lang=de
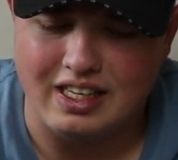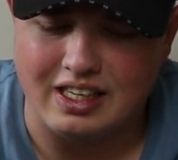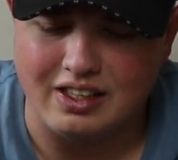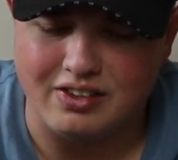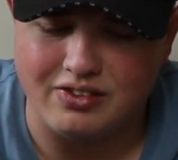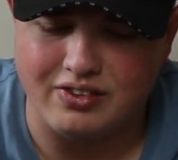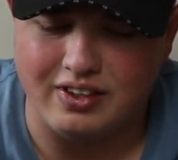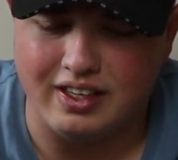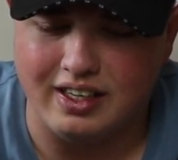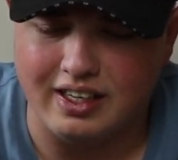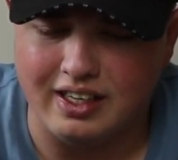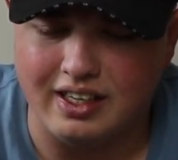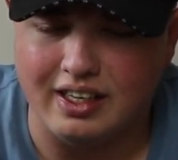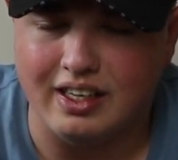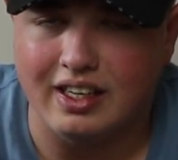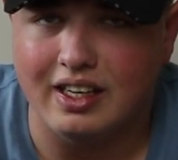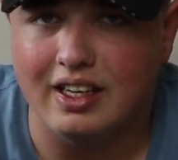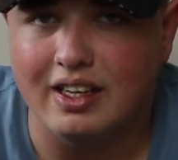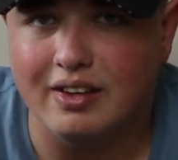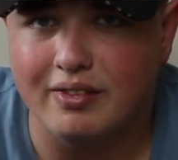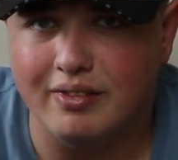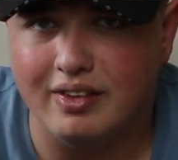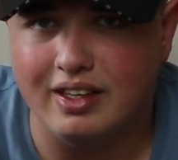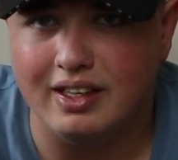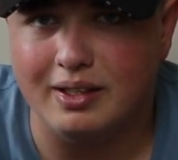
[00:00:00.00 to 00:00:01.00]
Deswegen
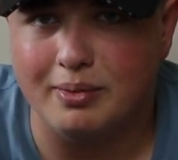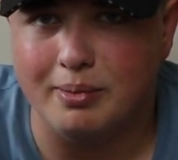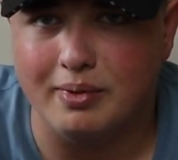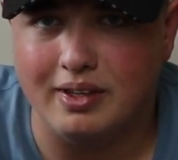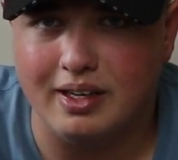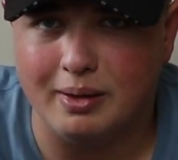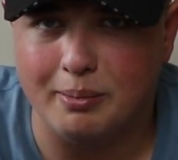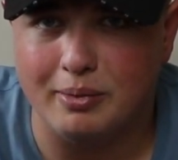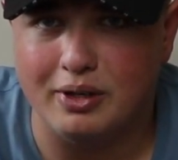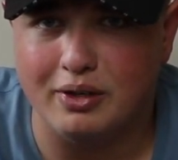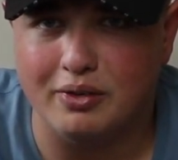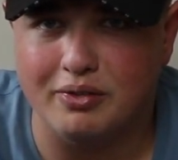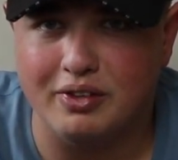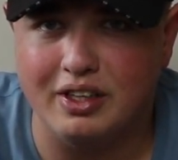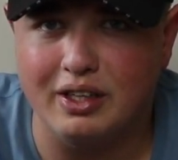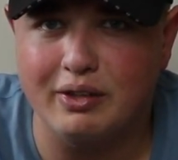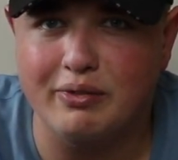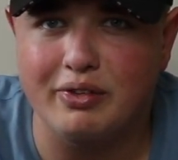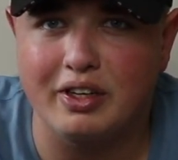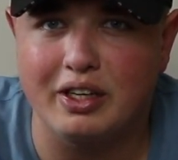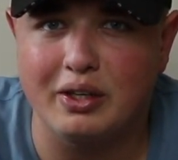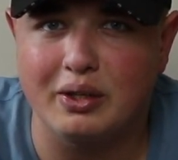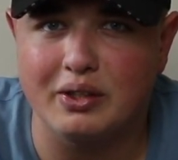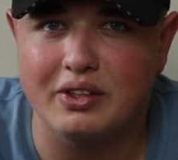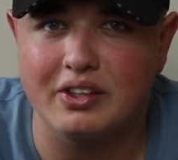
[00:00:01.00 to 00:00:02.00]
will ich mir damit auf jeden
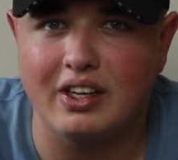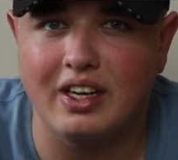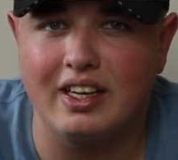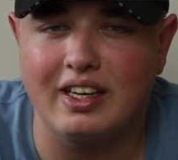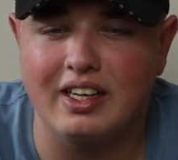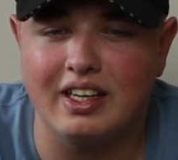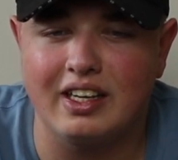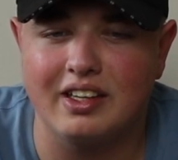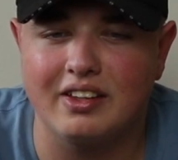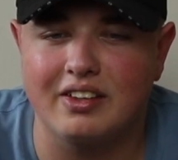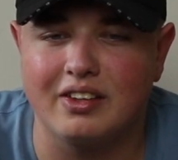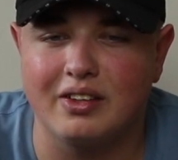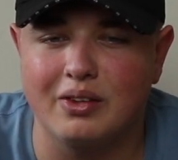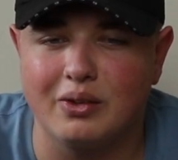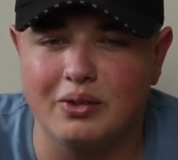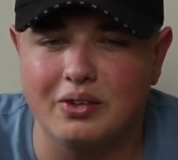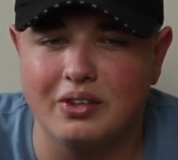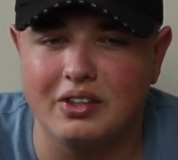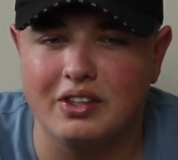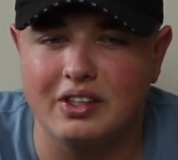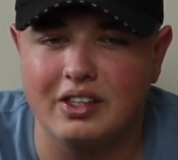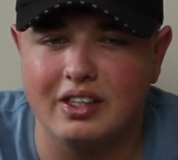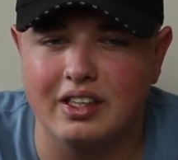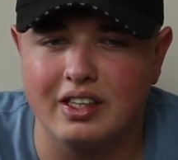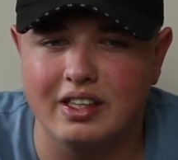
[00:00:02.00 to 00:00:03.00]
Fall noch Zeit lassen
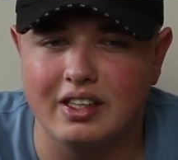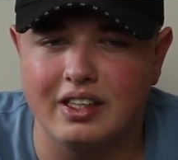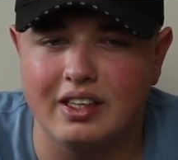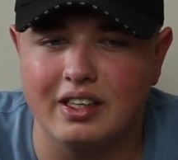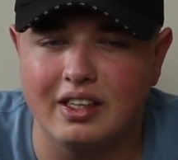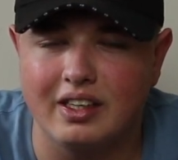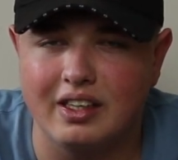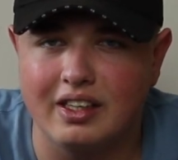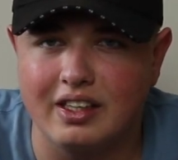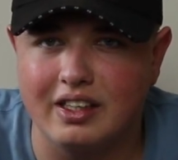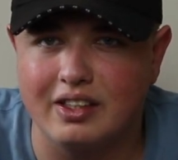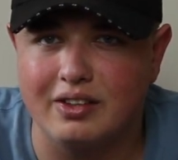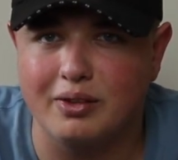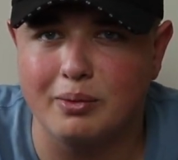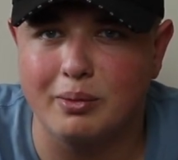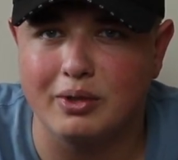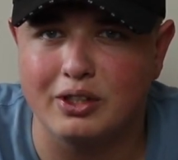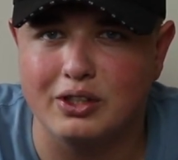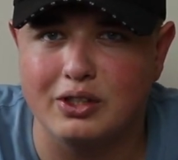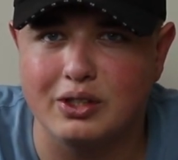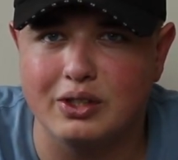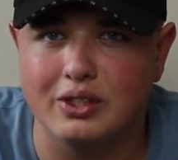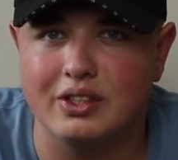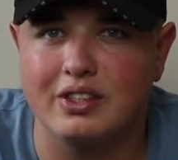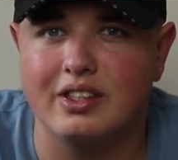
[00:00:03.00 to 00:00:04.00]
und äh, nichts
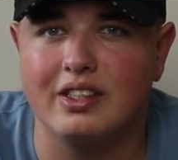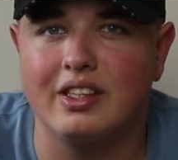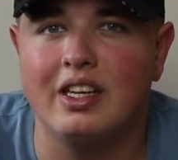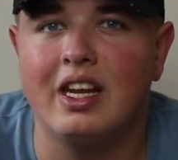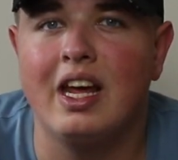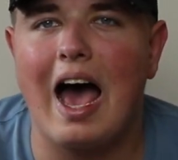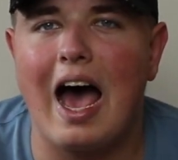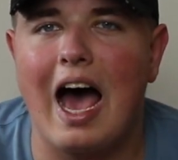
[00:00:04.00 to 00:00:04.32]
überstürzen.